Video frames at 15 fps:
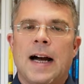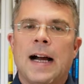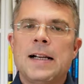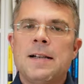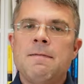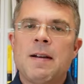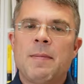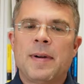
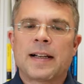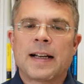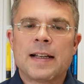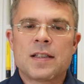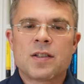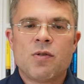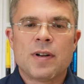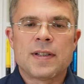Halten wir mal
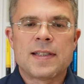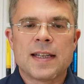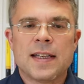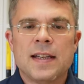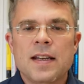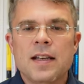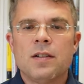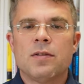ganz kurz
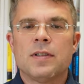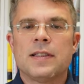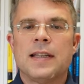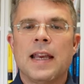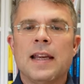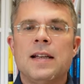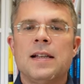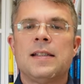inne und
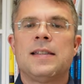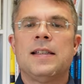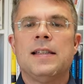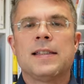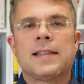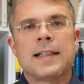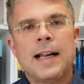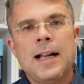denken Sie
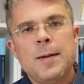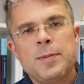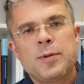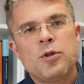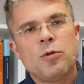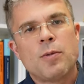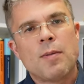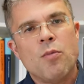
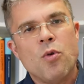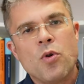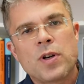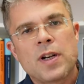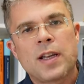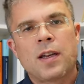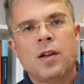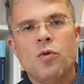selbst über
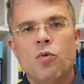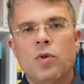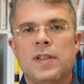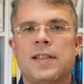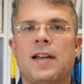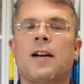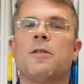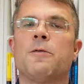mögliche
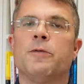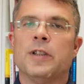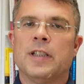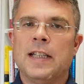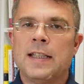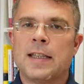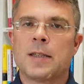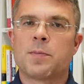Ursachen für
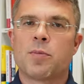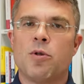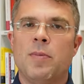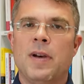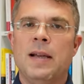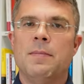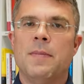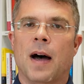dieses Problem